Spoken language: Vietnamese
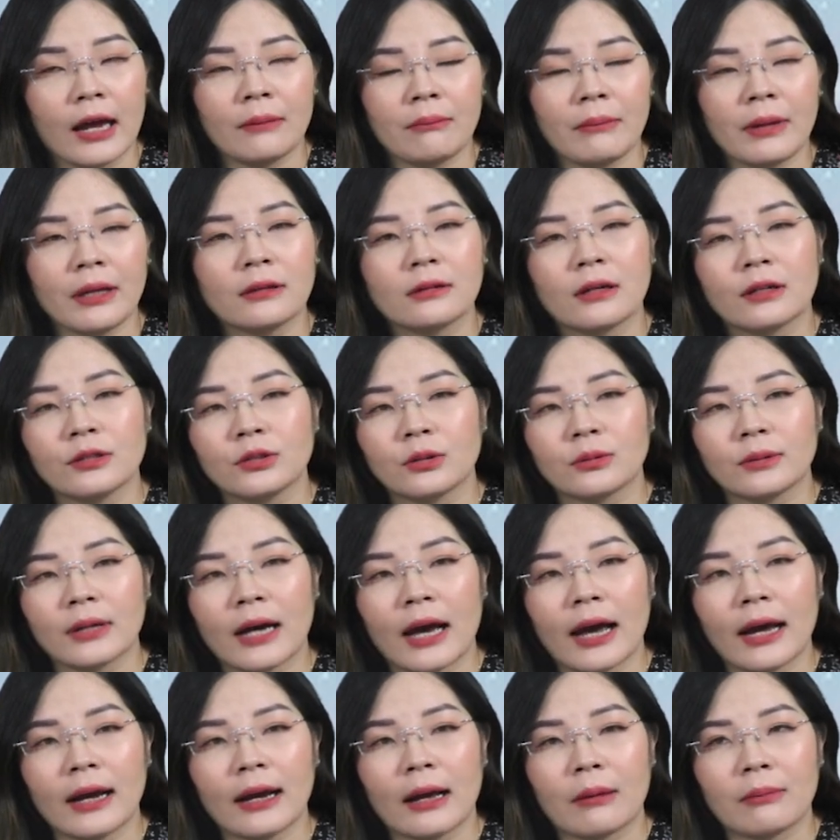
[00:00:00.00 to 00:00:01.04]
Bình thường chúng ta
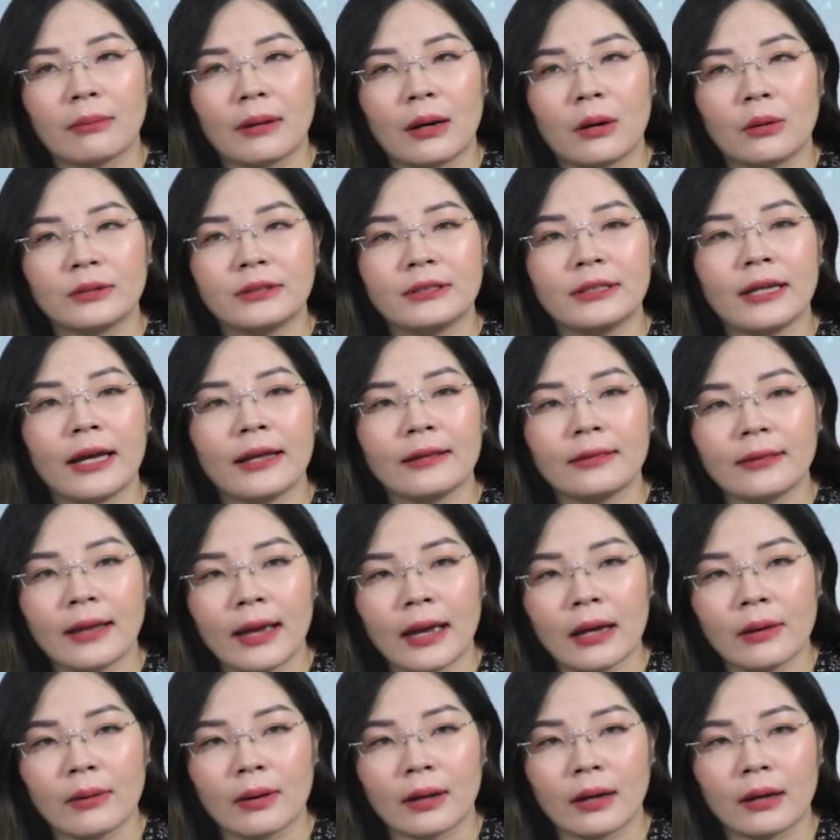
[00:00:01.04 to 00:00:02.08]
hay đọc là
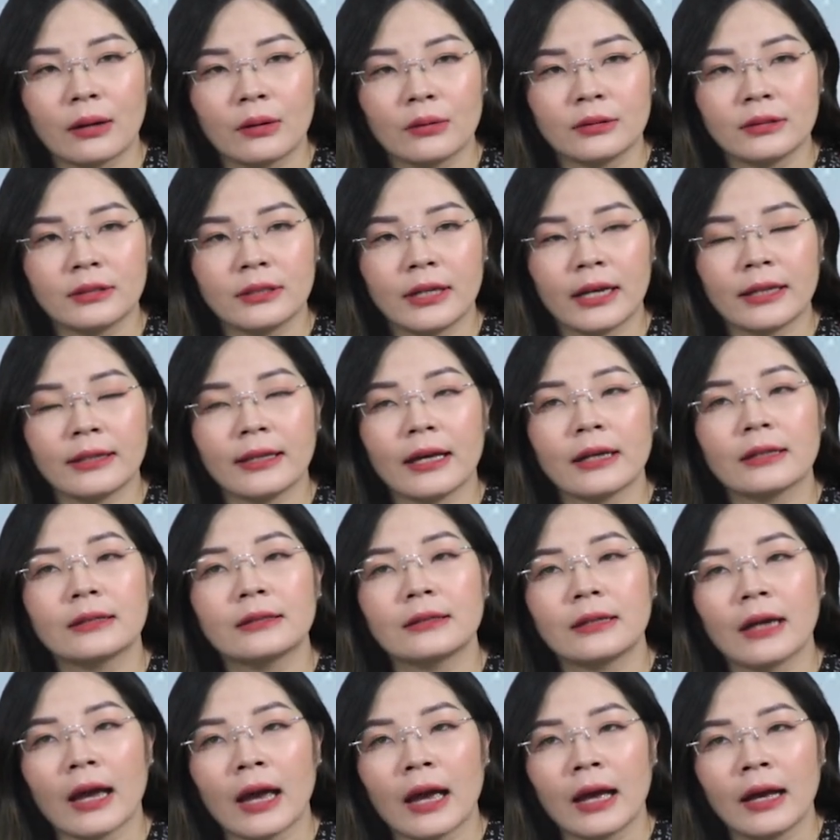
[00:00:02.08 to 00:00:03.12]
Oshiete hoặc là Oshiete kure.